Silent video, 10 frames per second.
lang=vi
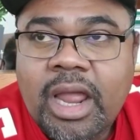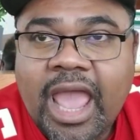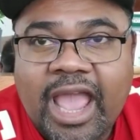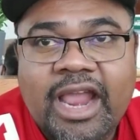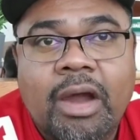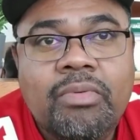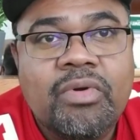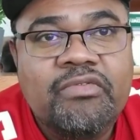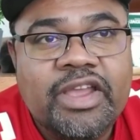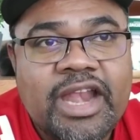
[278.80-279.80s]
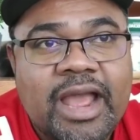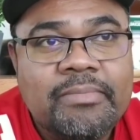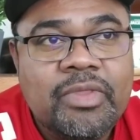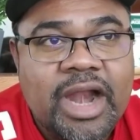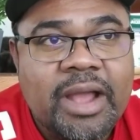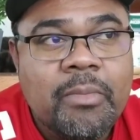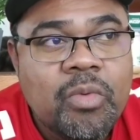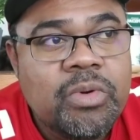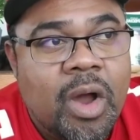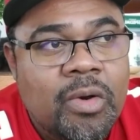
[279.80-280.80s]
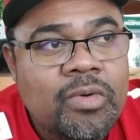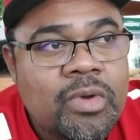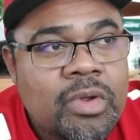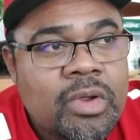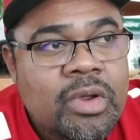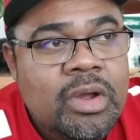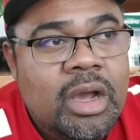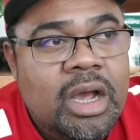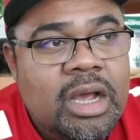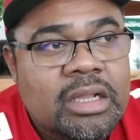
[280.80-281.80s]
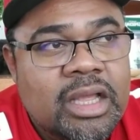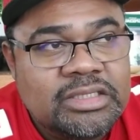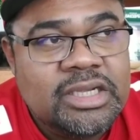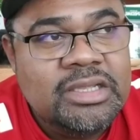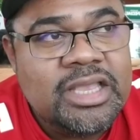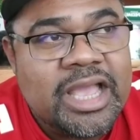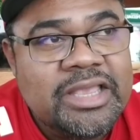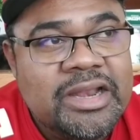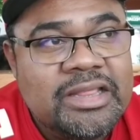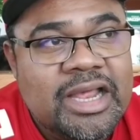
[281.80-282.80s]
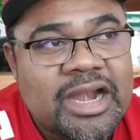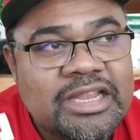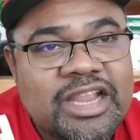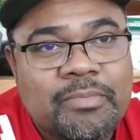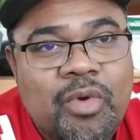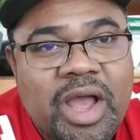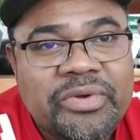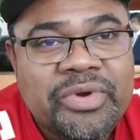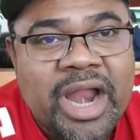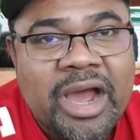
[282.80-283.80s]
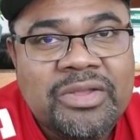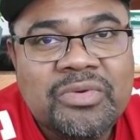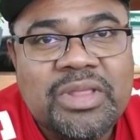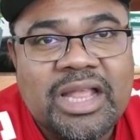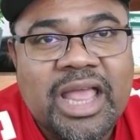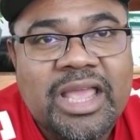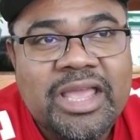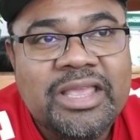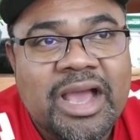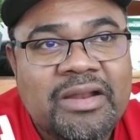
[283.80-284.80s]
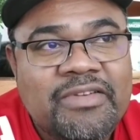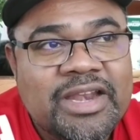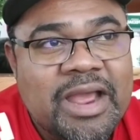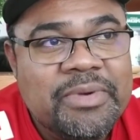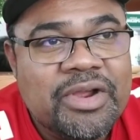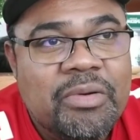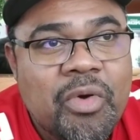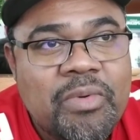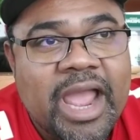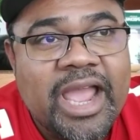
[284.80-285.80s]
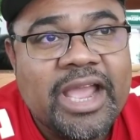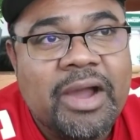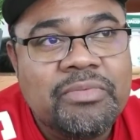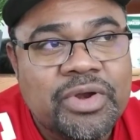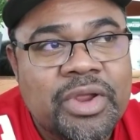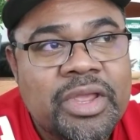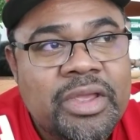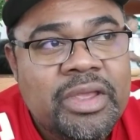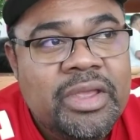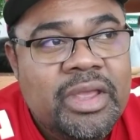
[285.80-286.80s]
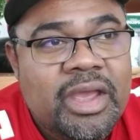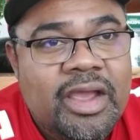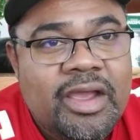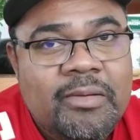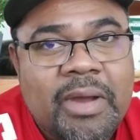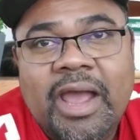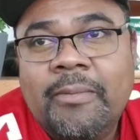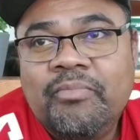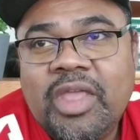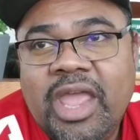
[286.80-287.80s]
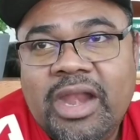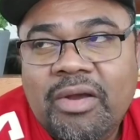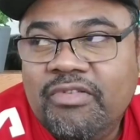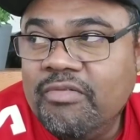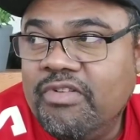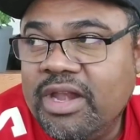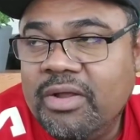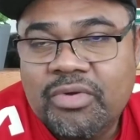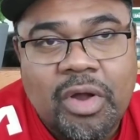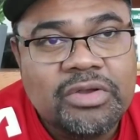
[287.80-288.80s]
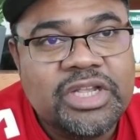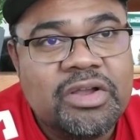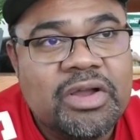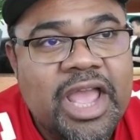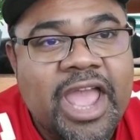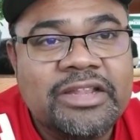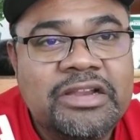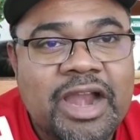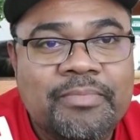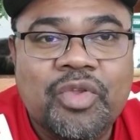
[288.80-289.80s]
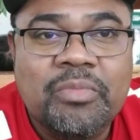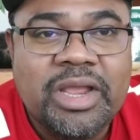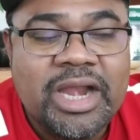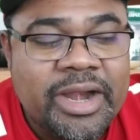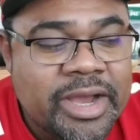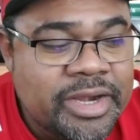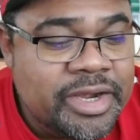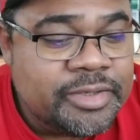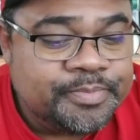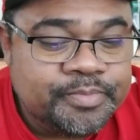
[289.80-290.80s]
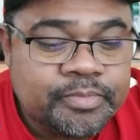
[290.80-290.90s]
hàng không của Việt Nam nó đang bùng nổ à, thật sự như vậy cho nên thành ra trăm hoa đua nở chúng ta thấy hiện giờ là Việt Nam đã có bốn hãng hàng không rồi à, mà nghe đâu phong phanh đâu còn sẽ có cái hãng thứ năm chuẩn bị ra đời nữa